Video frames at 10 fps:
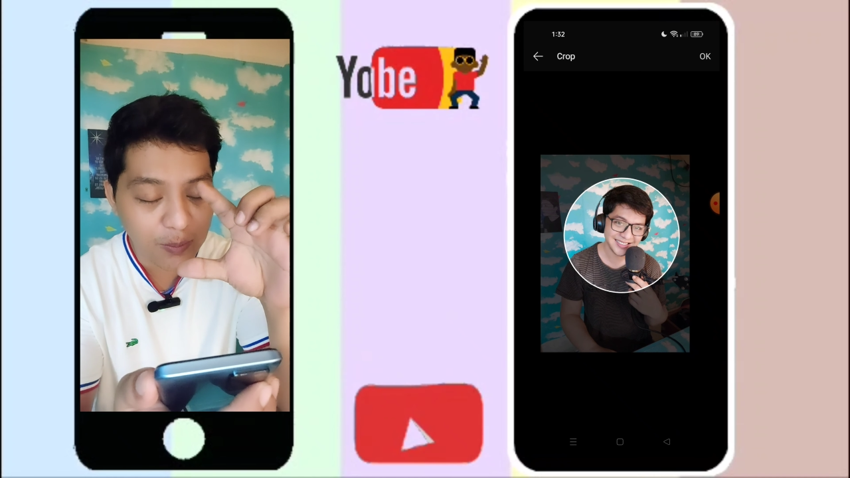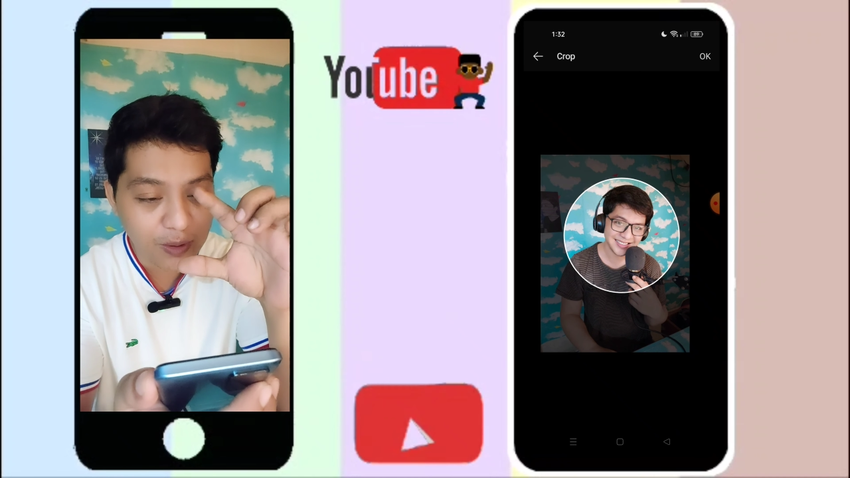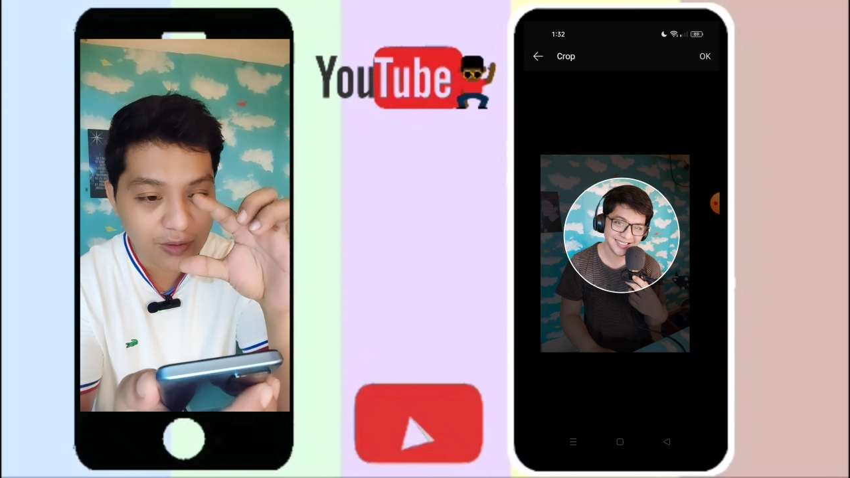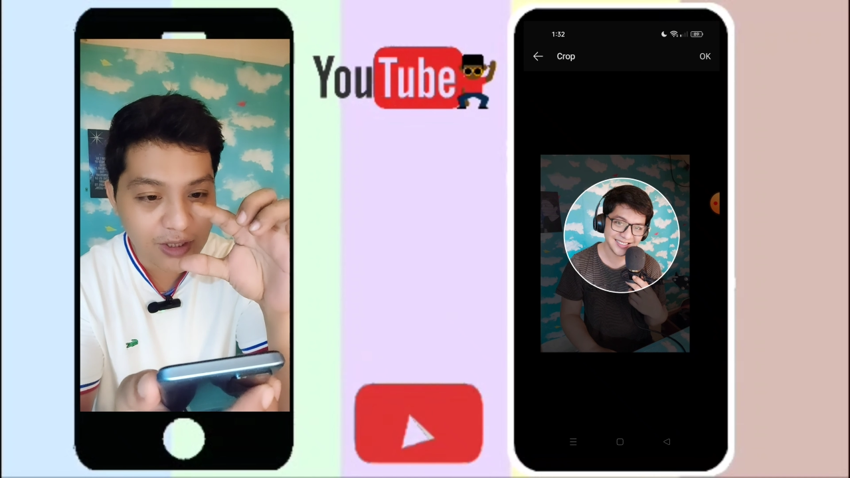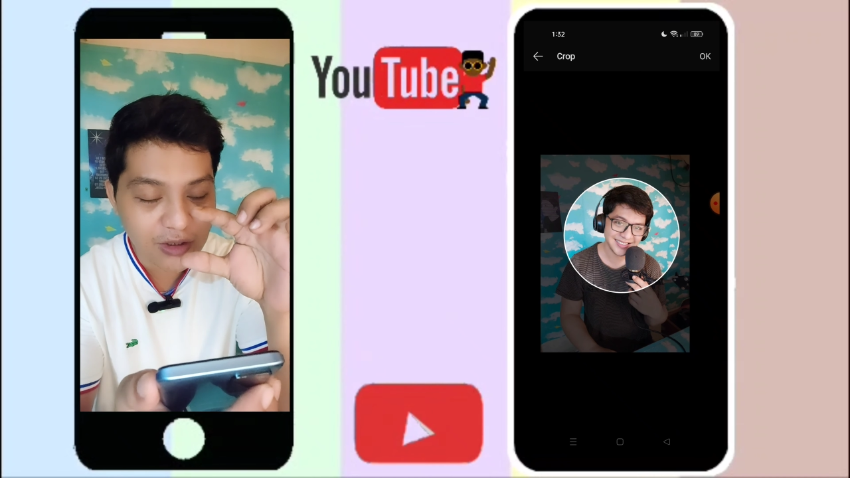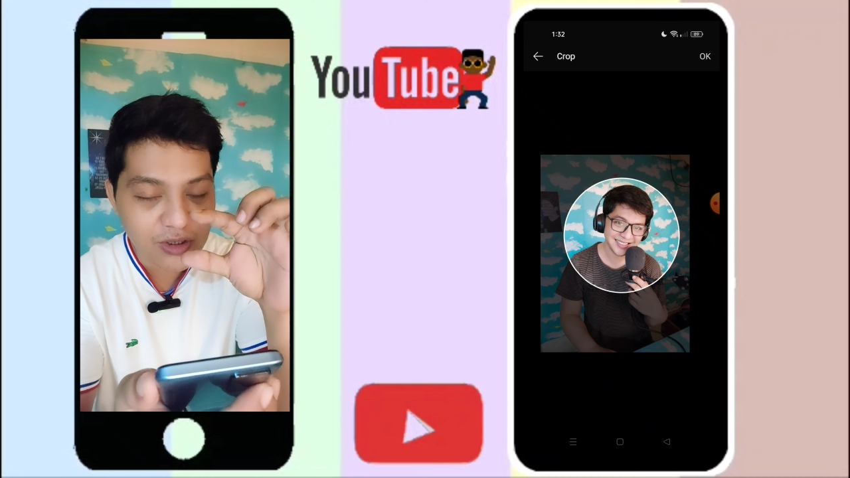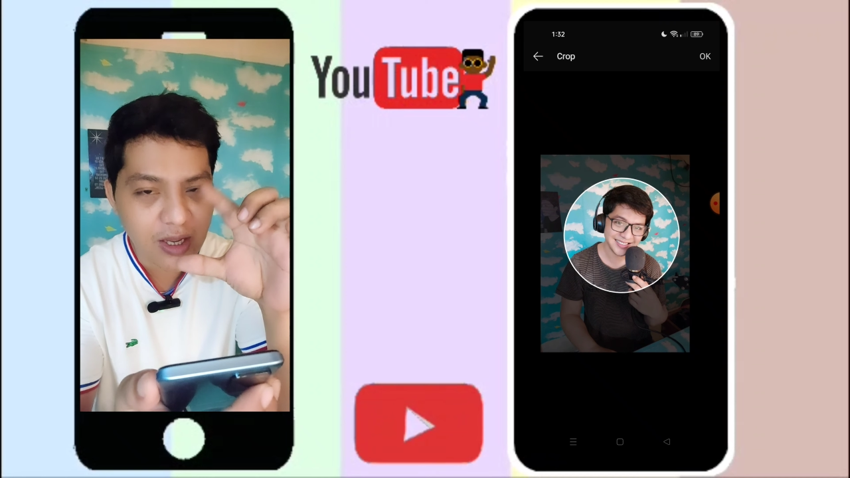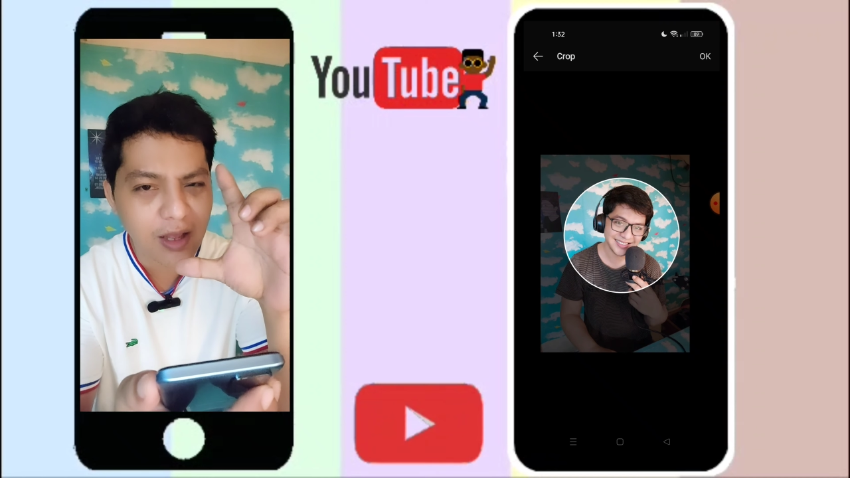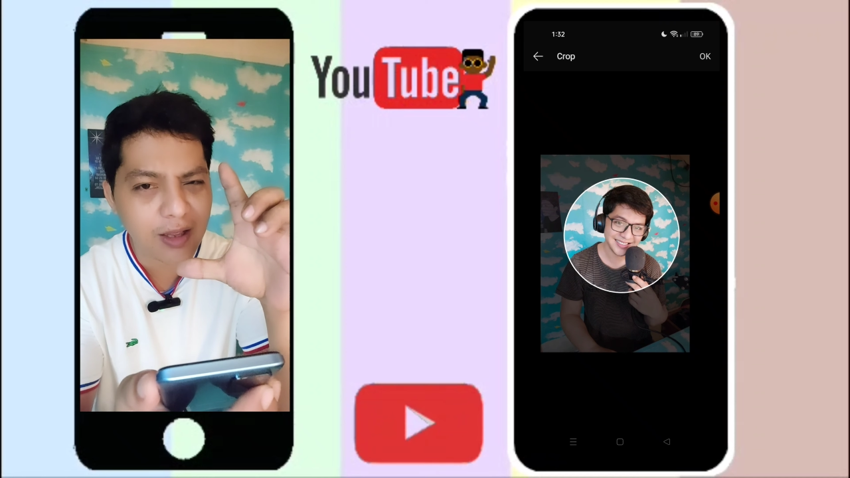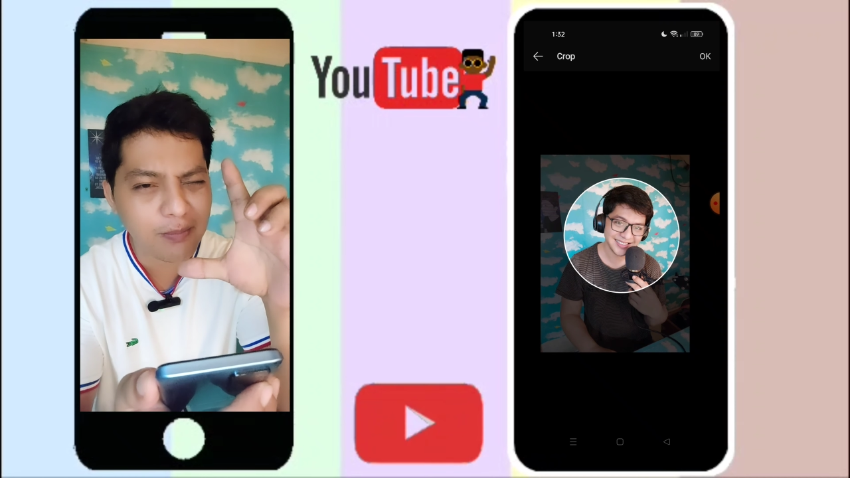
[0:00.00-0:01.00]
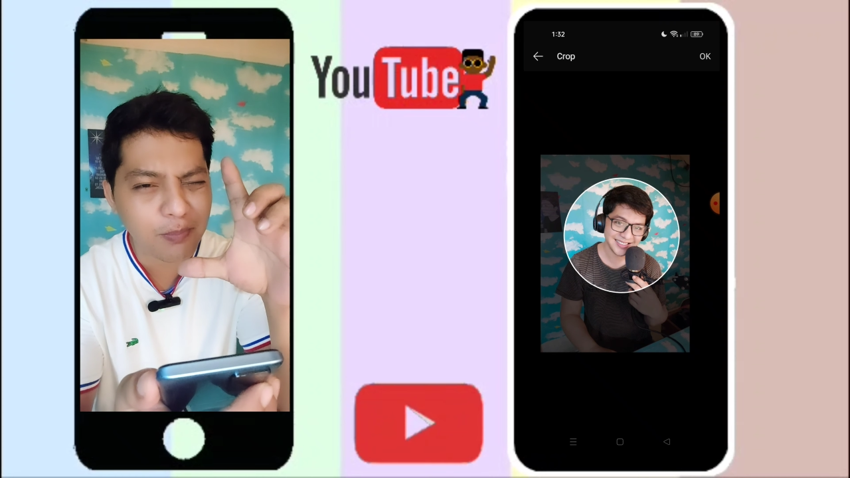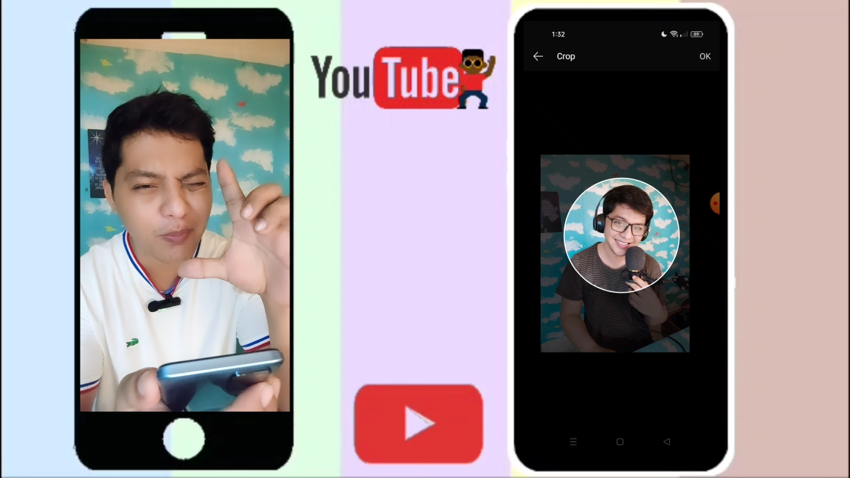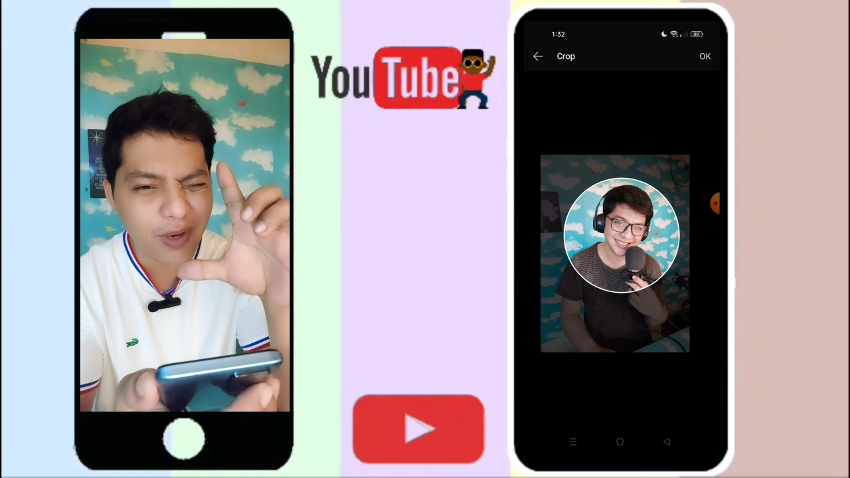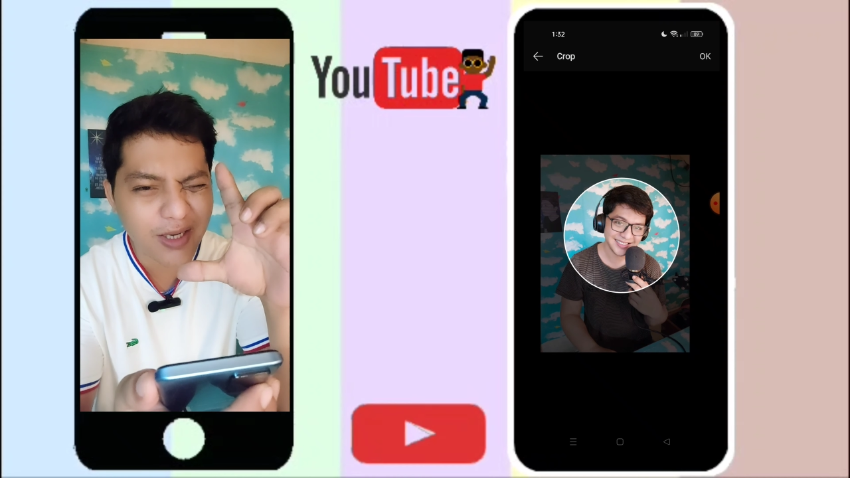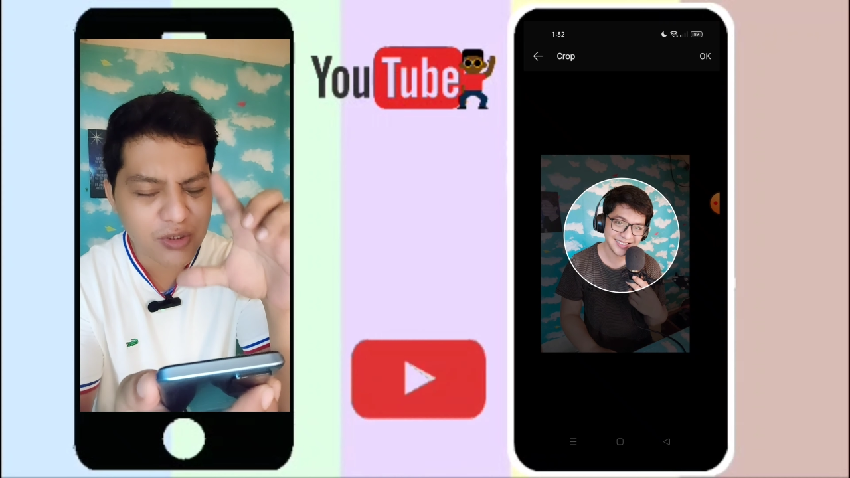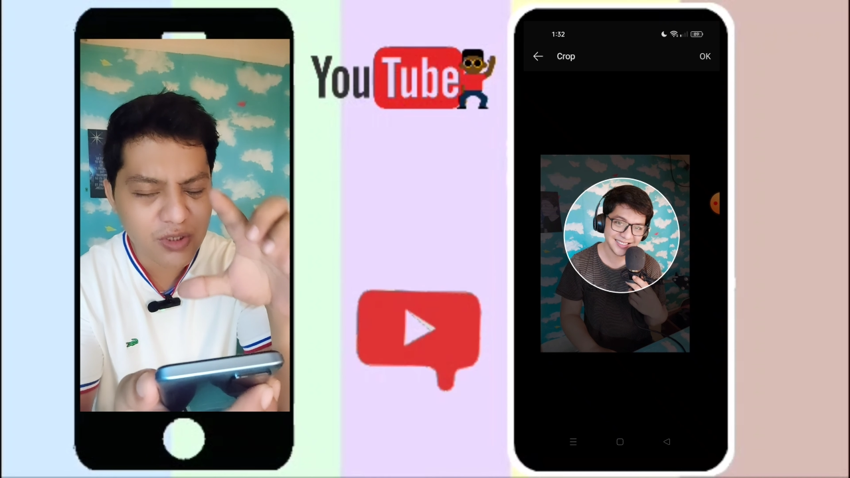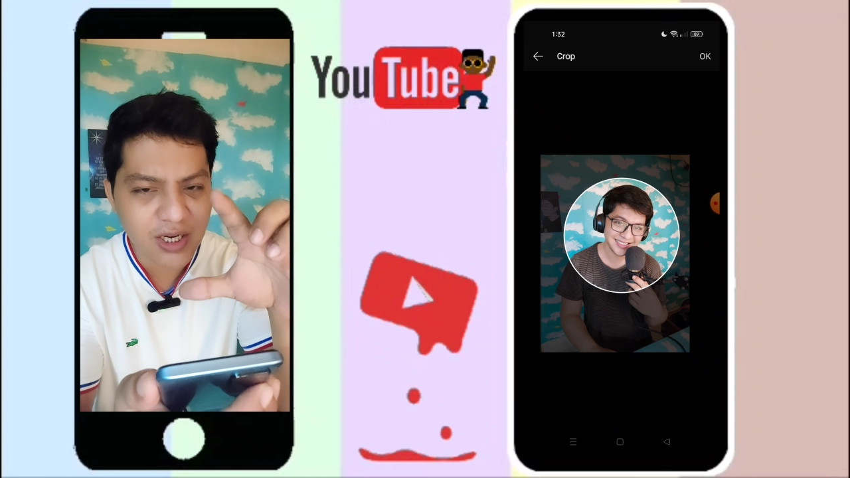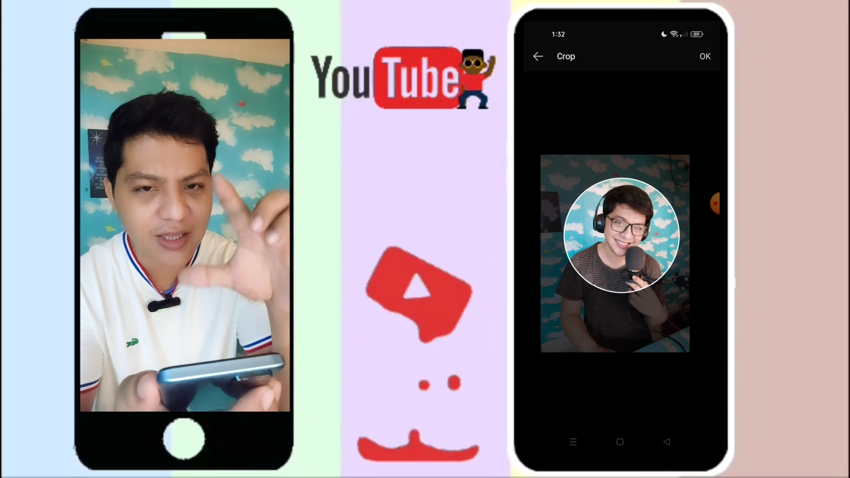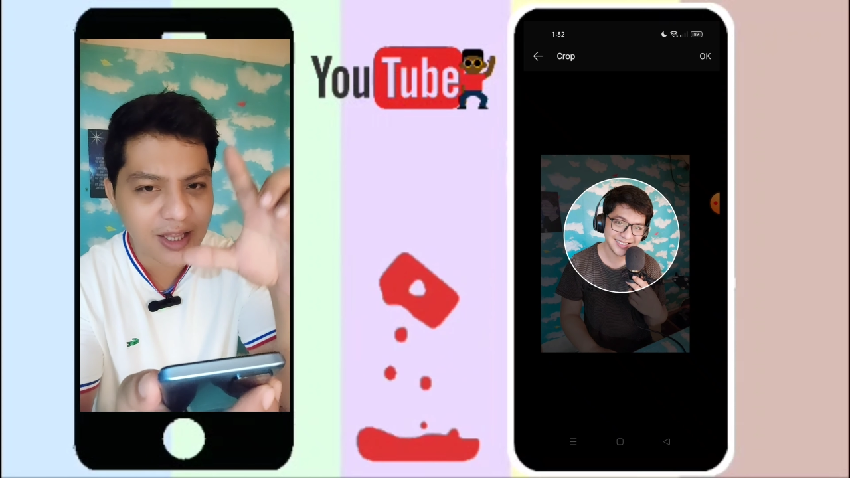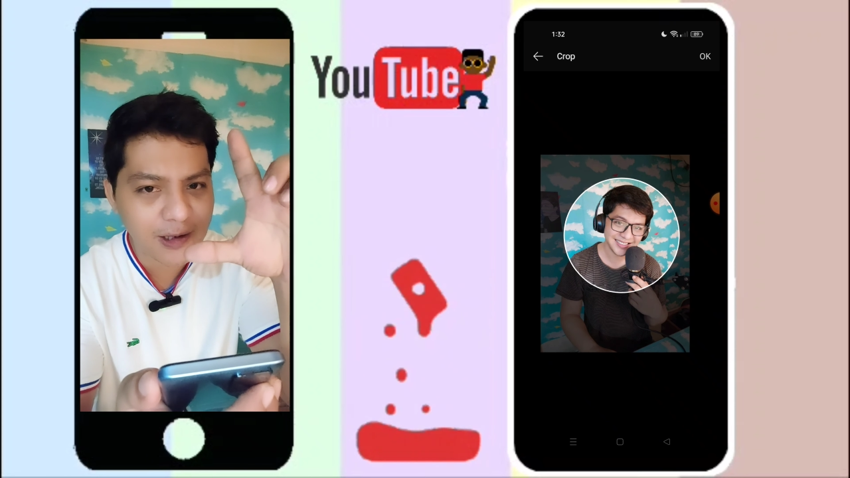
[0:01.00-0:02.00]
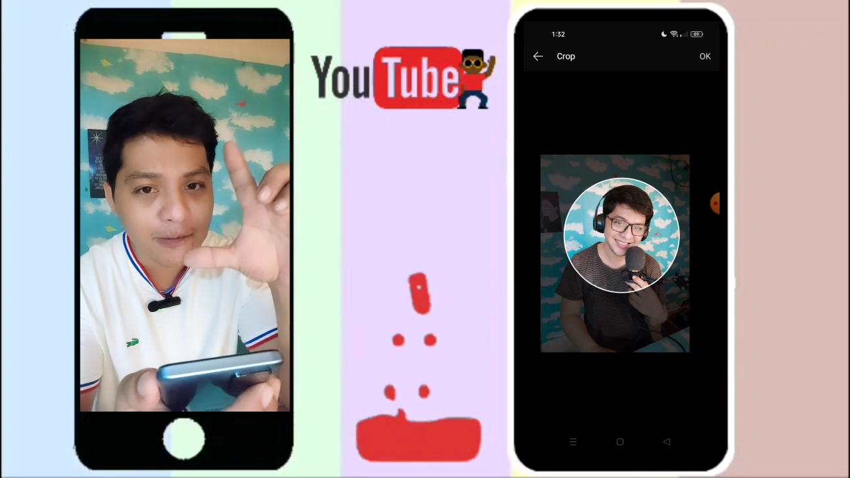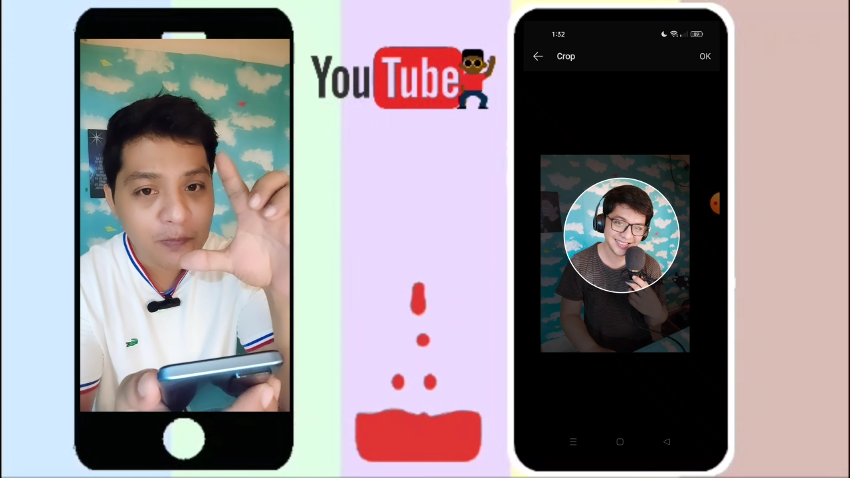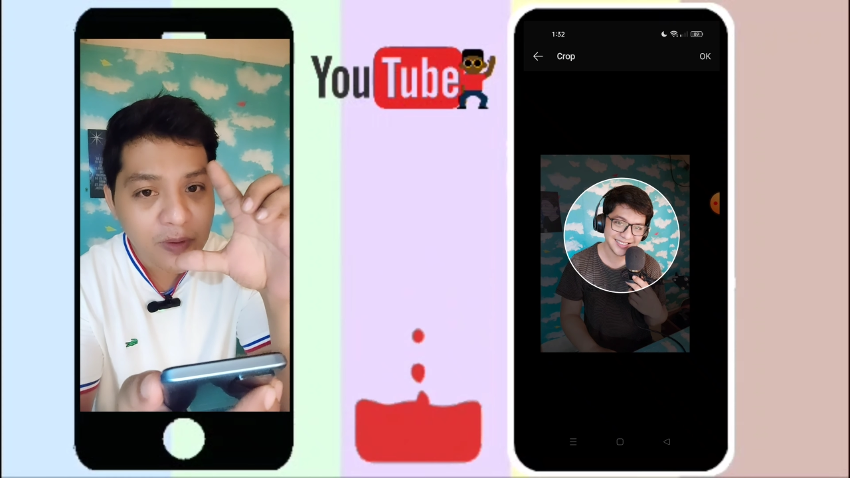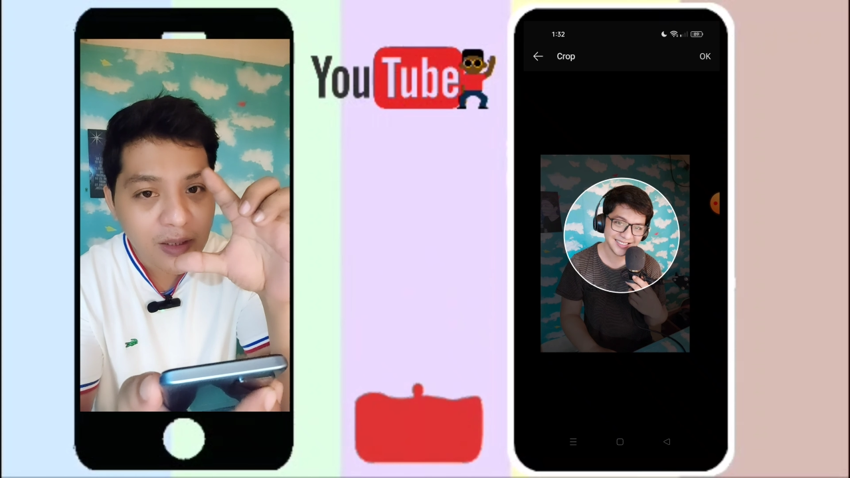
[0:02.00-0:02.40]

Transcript: pipindutin niyo siya, ah, ipipress niyo siya then